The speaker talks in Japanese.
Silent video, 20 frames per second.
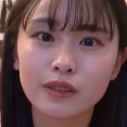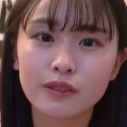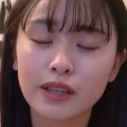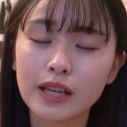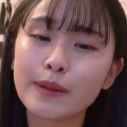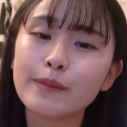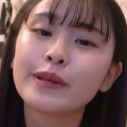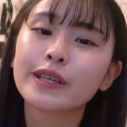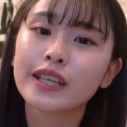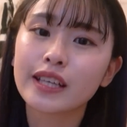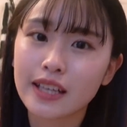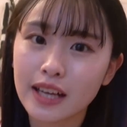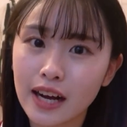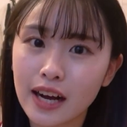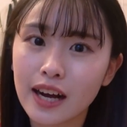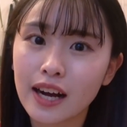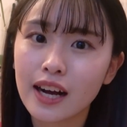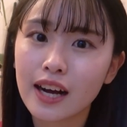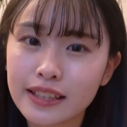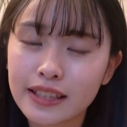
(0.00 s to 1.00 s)
割引
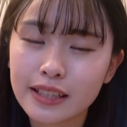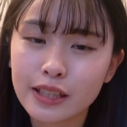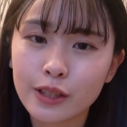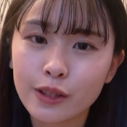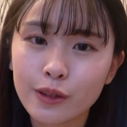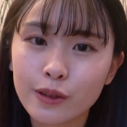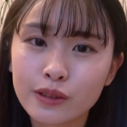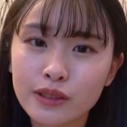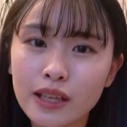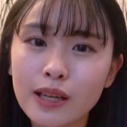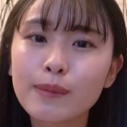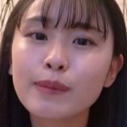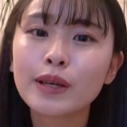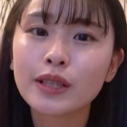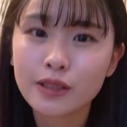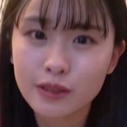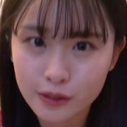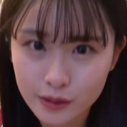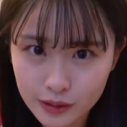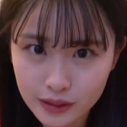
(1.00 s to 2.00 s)
が適用され
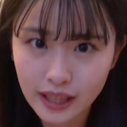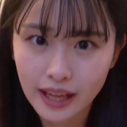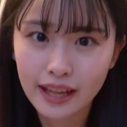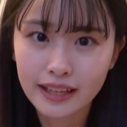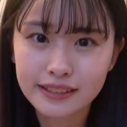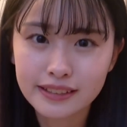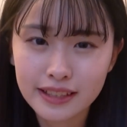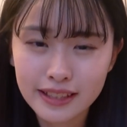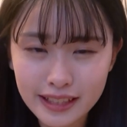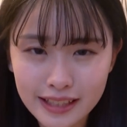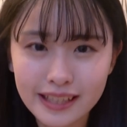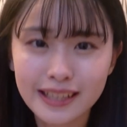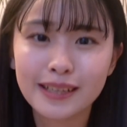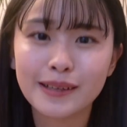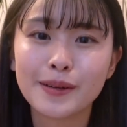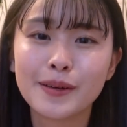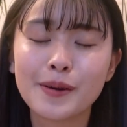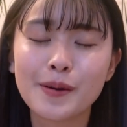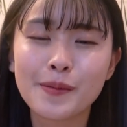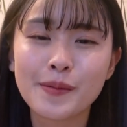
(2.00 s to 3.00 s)
ますので是
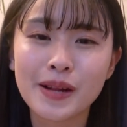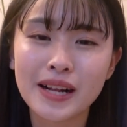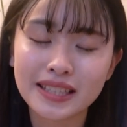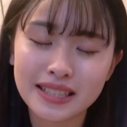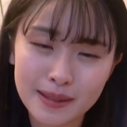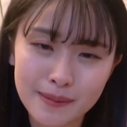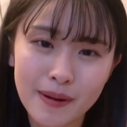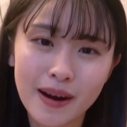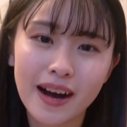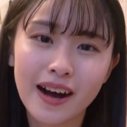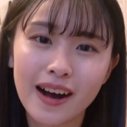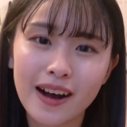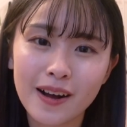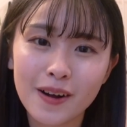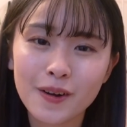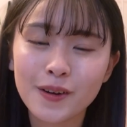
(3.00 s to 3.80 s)
非皆様